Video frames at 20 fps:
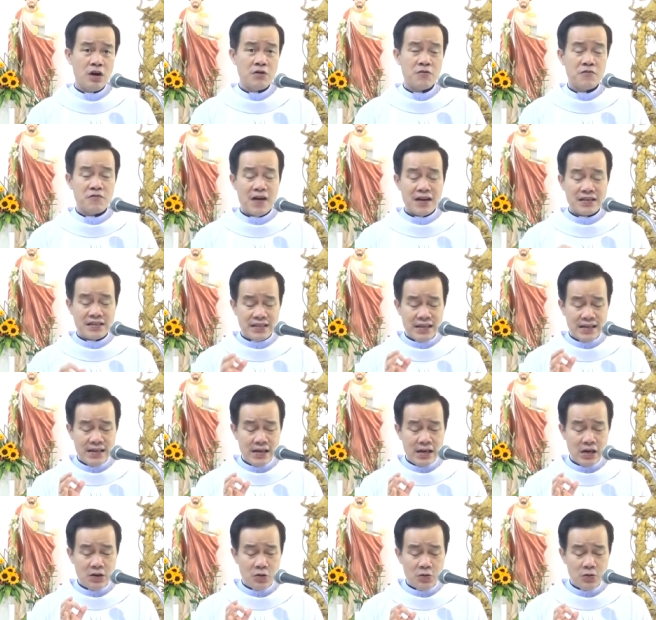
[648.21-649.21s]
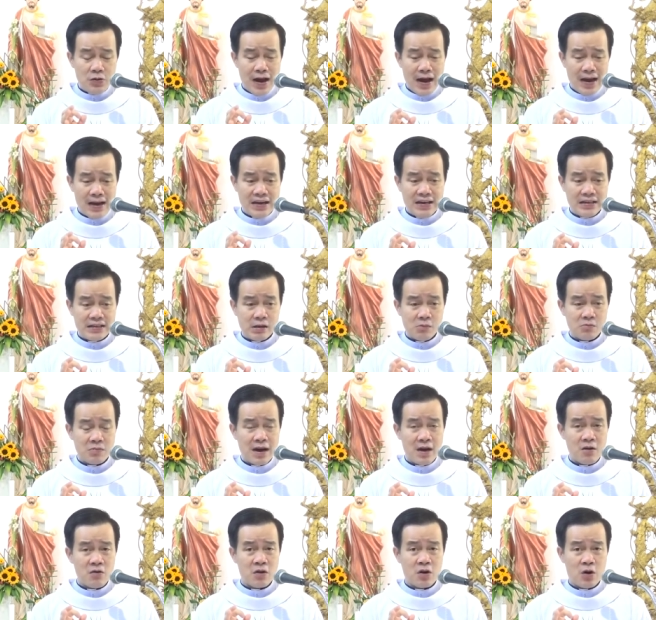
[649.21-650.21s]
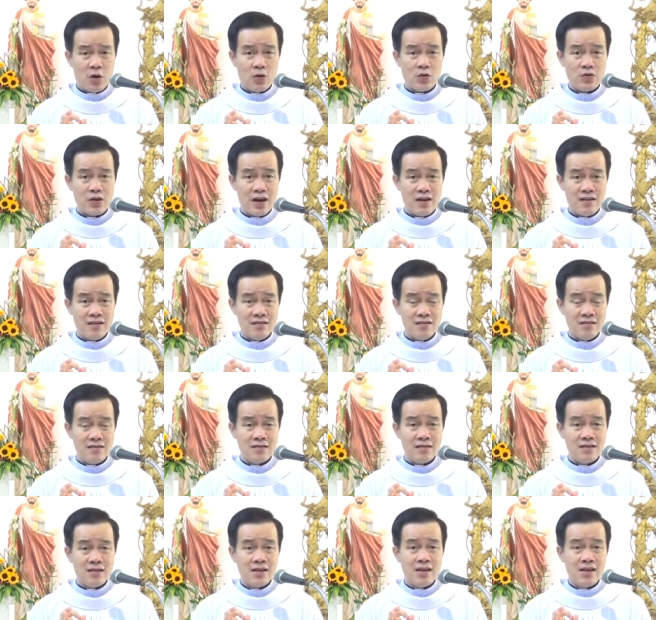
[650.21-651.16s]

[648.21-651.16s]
và chính lưu đày trong đau khổ đó